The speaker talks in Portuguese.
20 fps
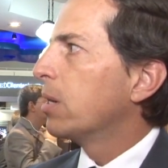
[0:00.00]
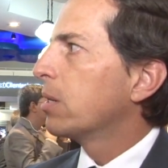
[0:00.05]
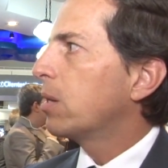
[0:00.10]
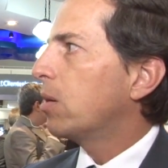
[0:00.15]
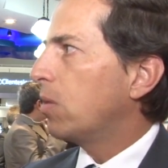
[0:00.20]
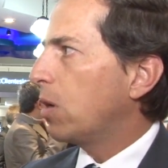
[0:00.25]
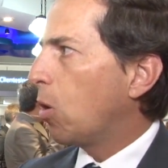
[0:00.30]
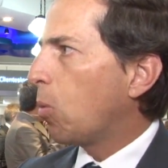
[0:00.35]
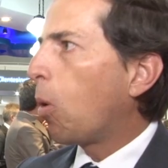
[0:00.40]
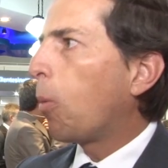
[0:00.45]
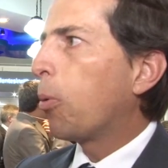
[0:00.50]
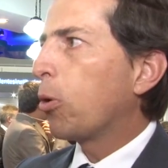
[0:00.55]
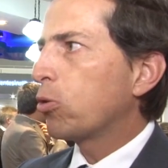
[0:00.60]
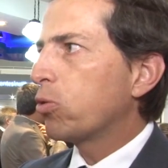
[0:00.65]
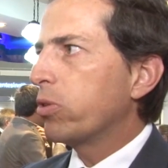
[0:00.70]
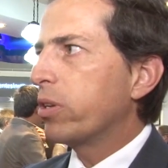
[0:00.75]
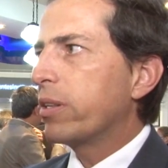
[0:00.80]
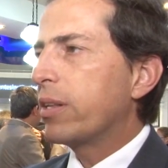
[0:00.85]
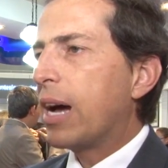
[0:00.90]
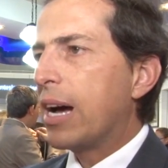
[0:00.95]
Então é uma
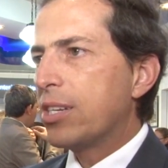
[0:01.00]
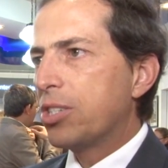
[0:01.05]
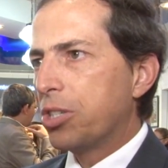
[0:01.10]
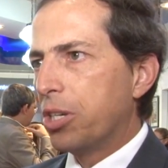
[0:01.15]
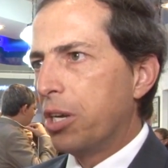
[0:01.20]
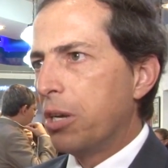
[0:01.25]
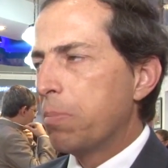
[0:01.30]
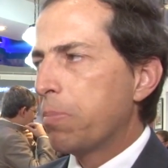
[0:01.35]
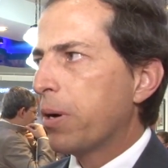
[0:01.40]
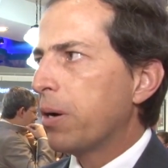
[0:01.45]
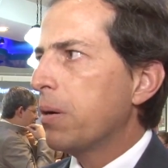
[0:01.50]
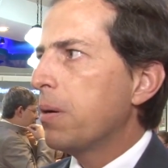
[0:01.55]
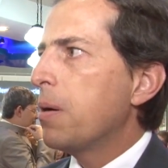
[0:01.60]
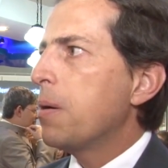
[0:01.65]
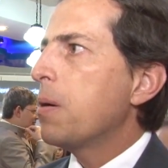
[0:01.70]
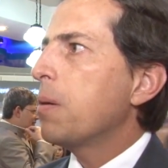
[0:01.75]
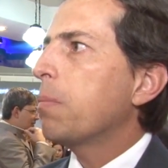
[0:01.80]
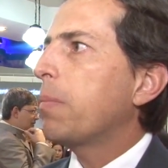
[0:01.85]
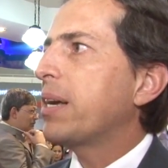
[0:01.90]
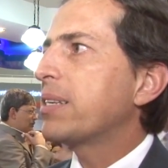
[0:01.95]
oportunidade ímpar
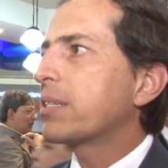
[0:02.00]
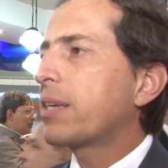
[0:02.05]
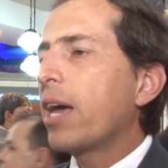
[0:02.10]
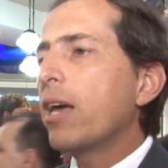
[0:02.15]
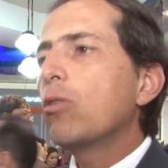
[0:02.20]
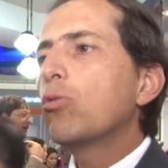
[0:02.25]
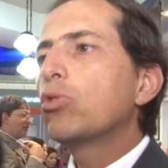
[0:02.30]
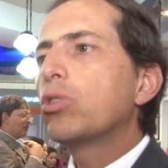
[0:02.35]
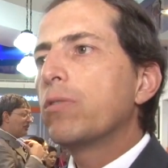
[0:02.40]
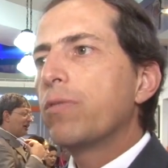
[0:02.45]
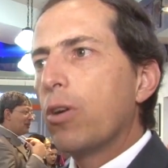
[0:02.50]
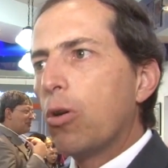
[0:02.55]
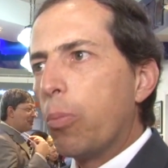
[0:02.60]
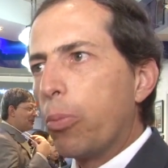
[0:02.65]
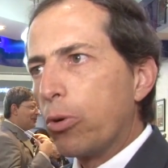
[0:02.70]
mas quem não tiver a